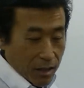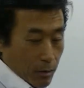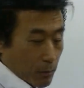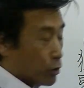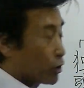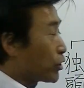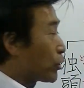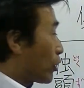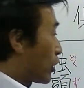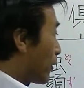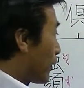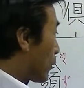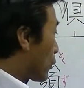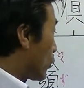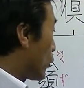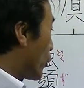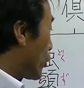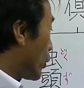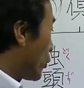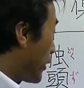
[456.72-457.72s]
仏教ではこ
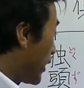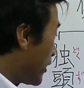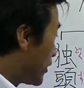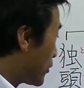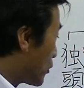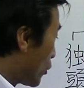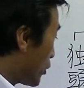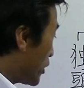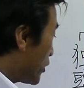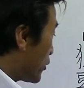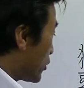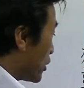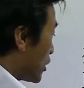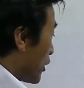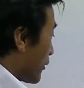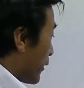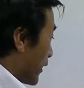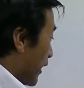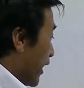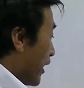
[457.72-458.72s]
の連想につい
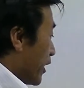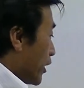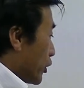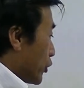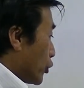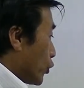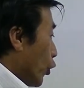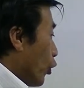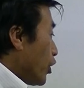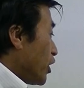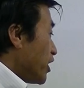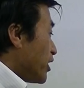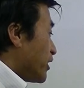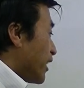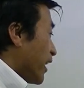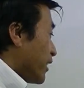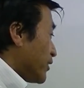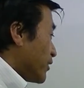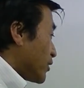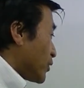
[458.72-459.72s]
てはね、良い
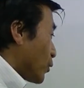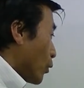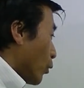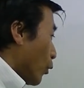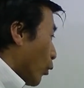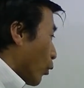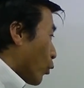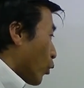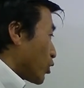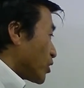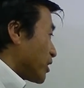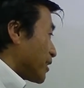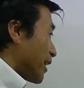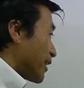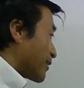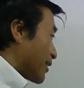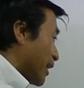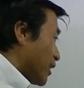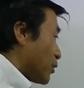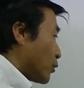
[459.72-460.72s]
連想を起こし
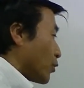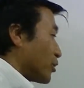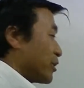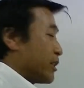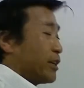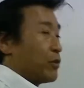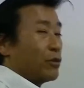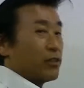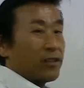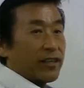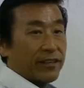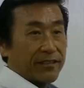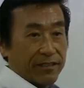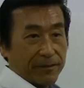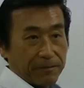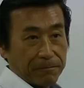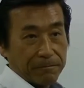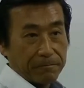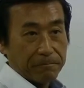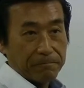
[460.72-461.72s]
なさいと教えるんです。
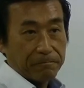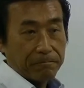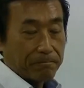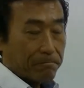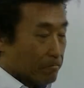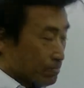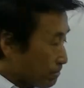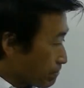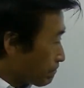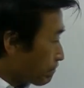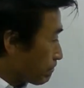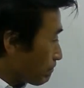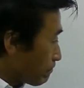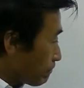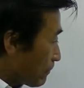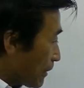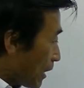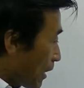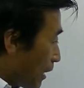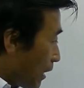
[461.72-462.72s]

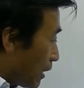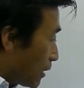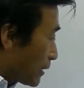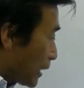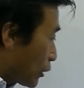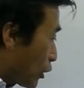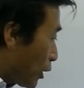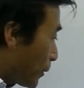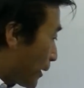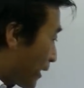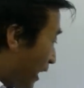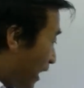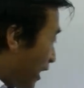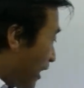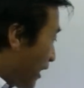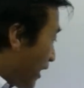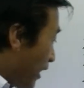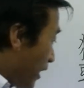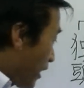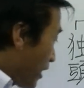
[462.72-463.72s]
例えばね、